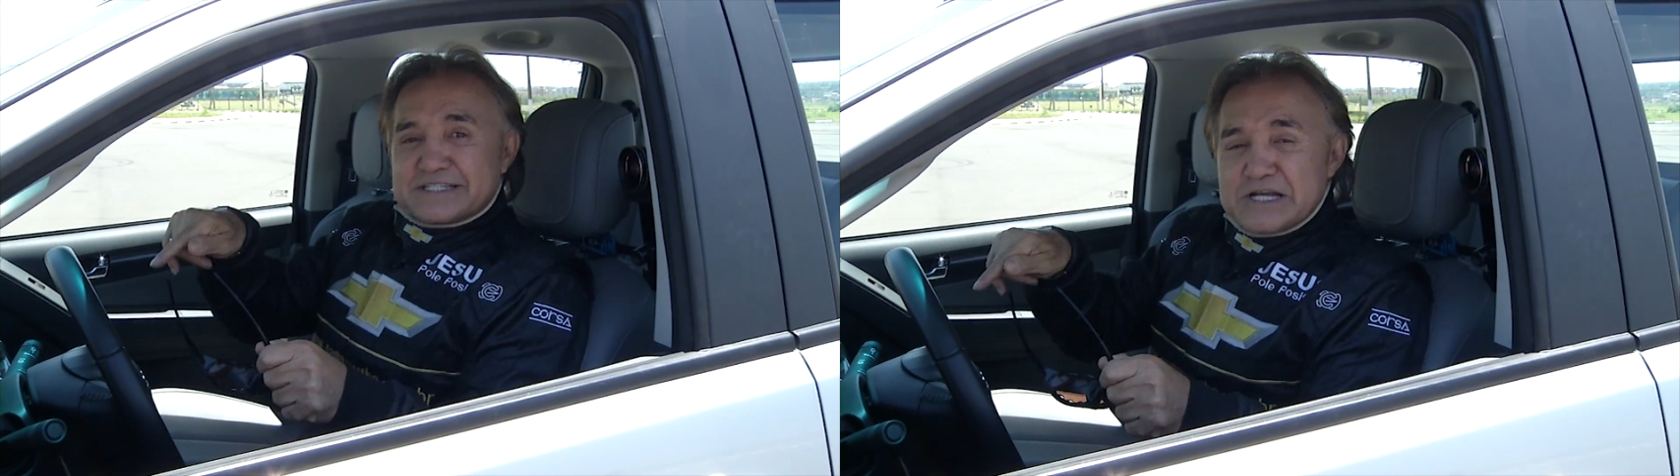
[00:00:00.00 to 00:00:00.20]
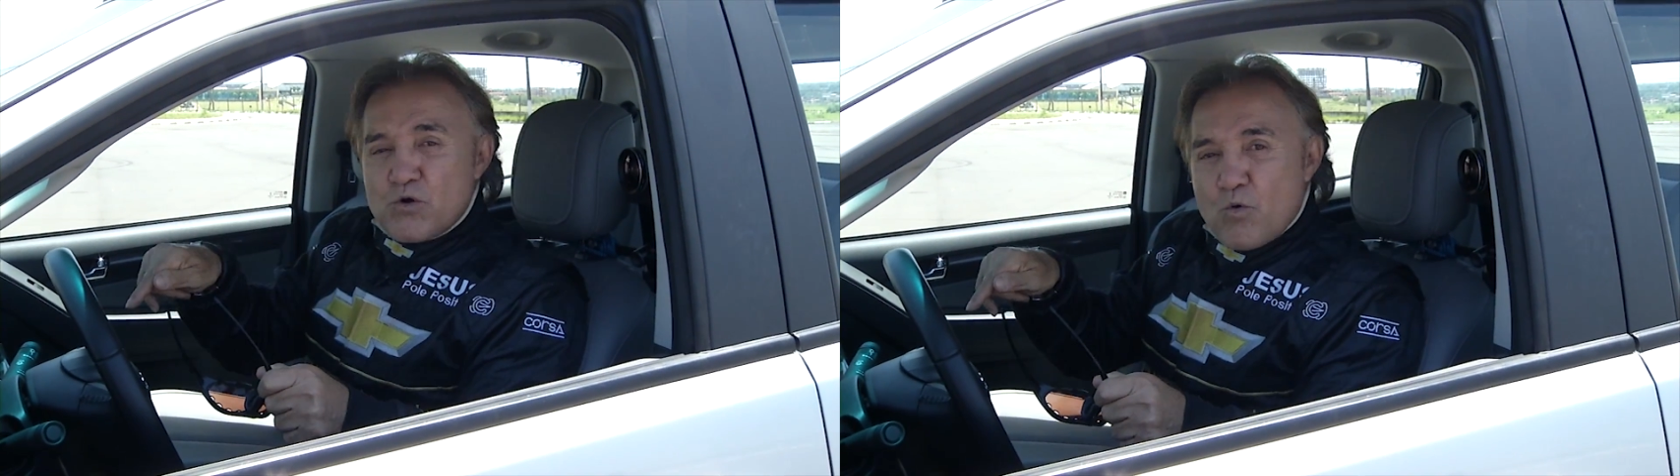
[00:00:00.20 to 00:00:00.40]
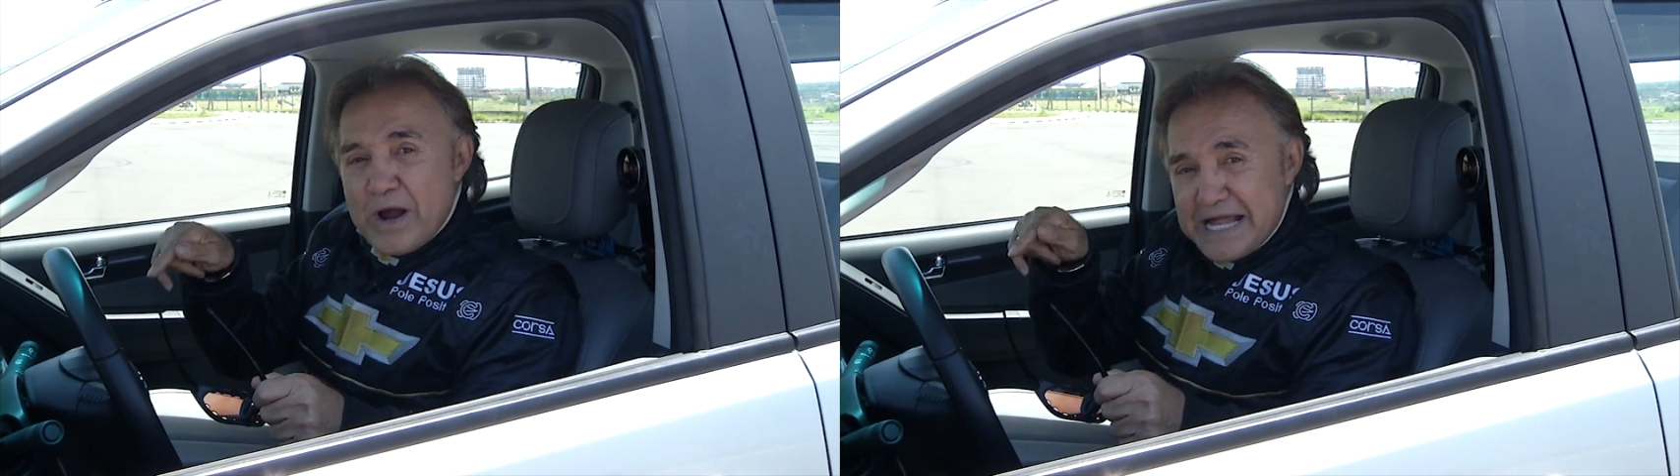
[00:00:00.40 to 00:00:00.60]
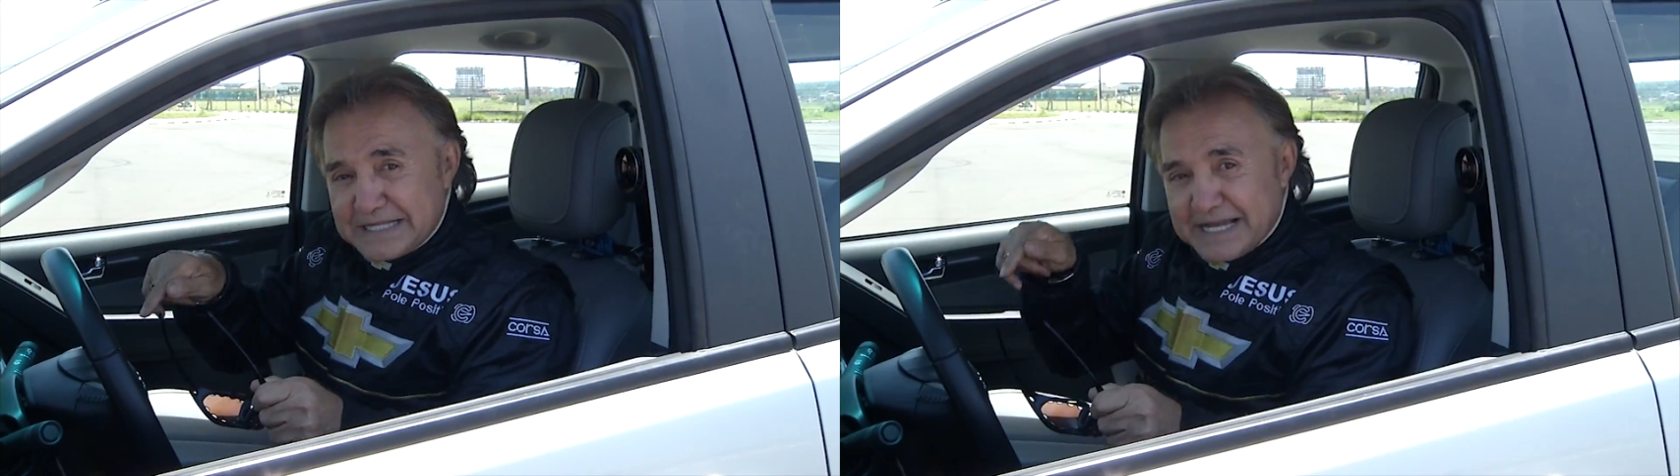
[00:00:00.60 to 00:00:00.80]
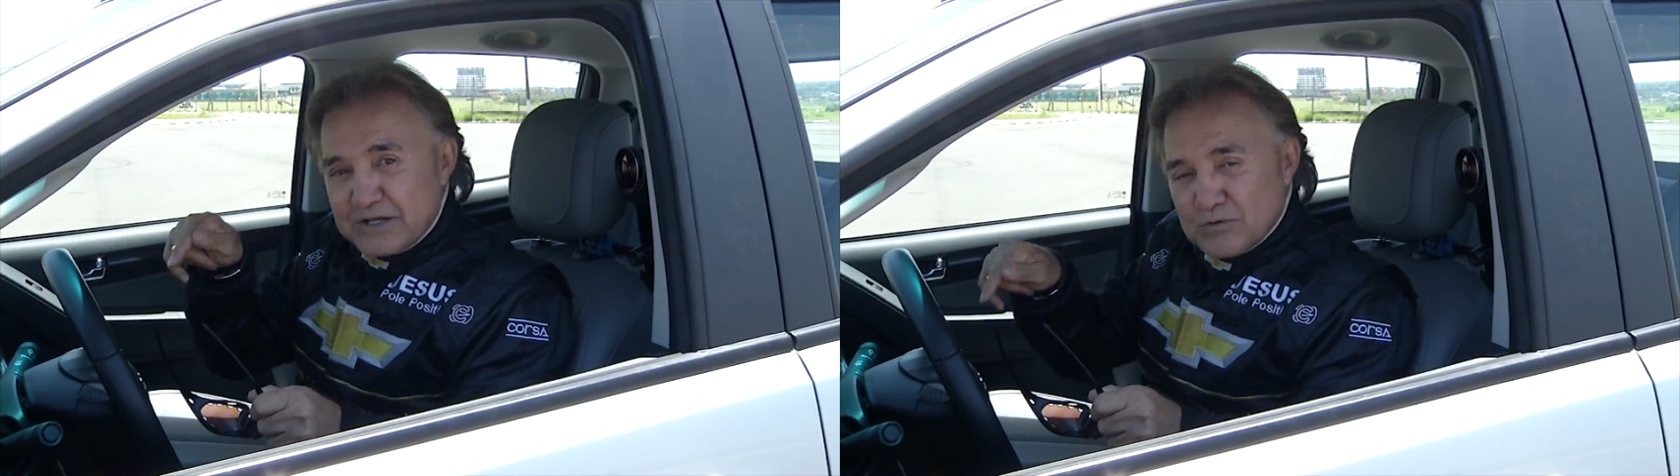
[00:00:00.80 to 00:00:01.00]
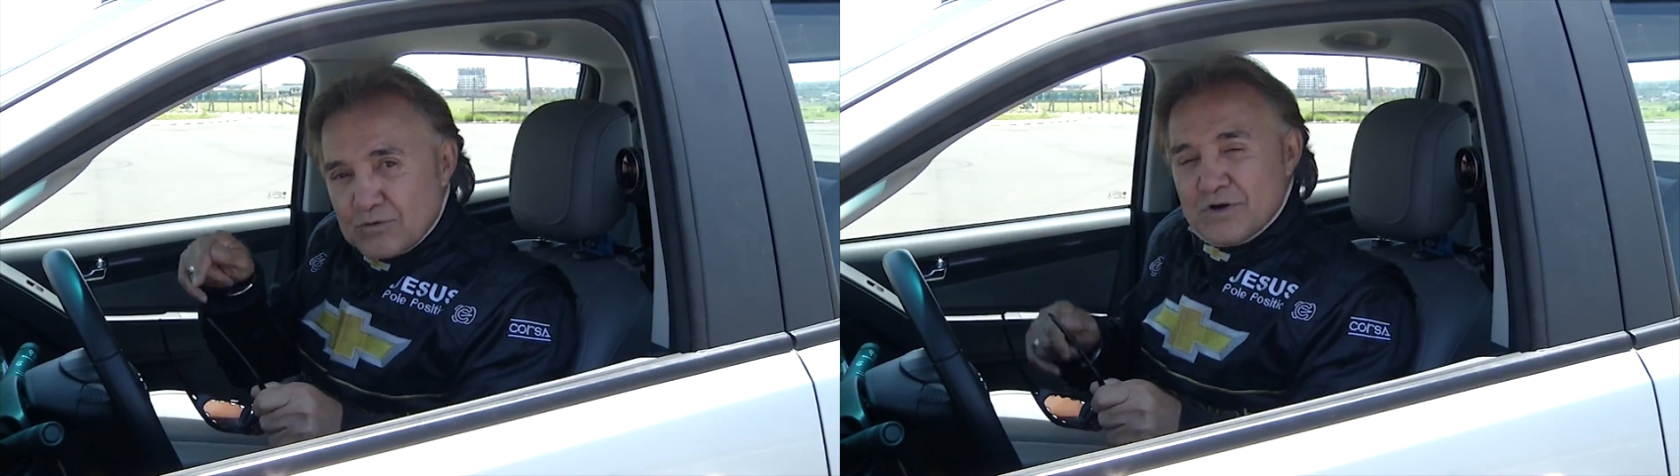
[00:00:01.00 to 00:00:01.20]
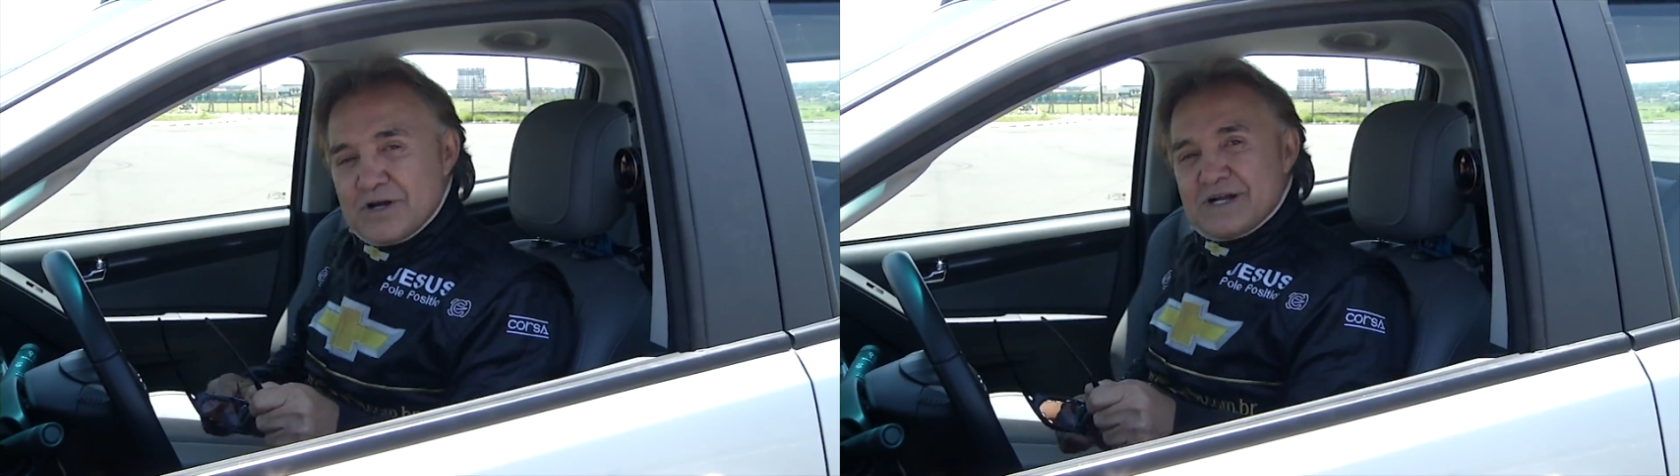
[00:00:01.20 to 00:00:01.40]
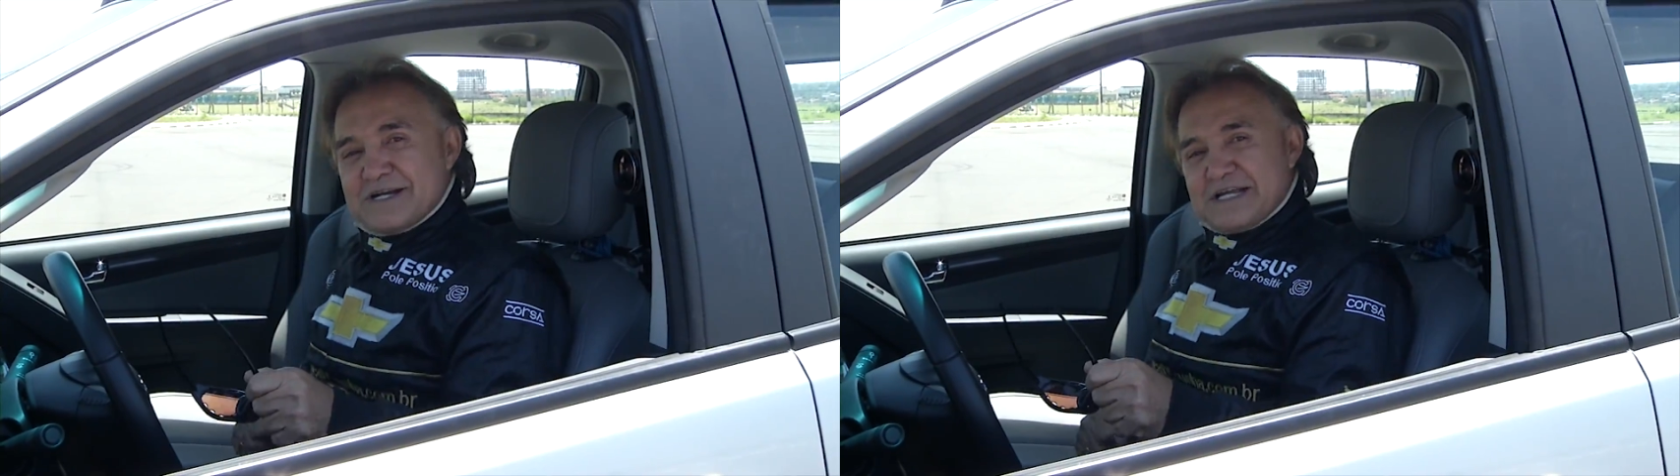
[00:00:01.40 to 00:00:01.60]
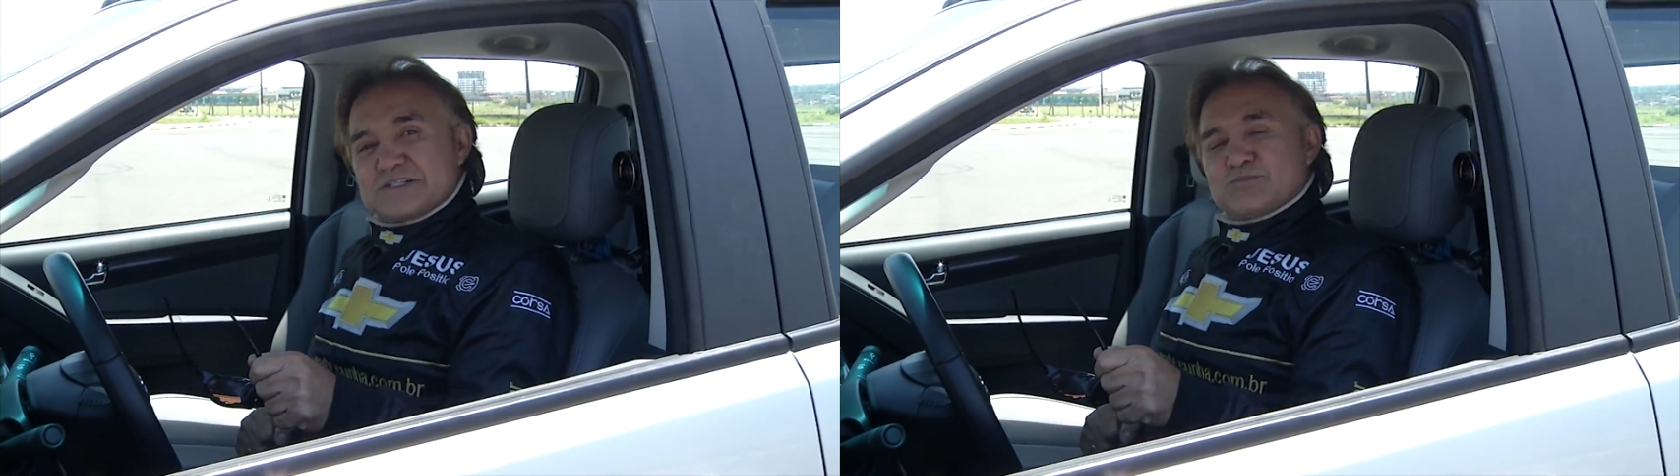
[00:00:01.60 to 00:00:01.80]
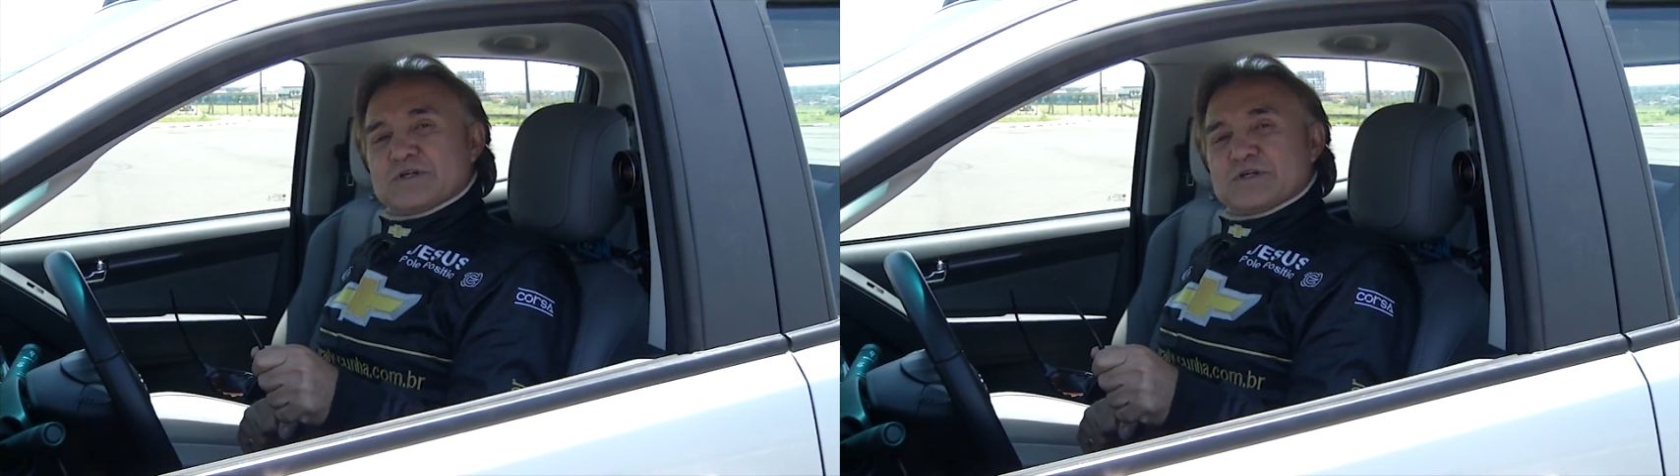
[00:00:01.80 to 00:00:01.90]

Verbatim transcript: 51 neste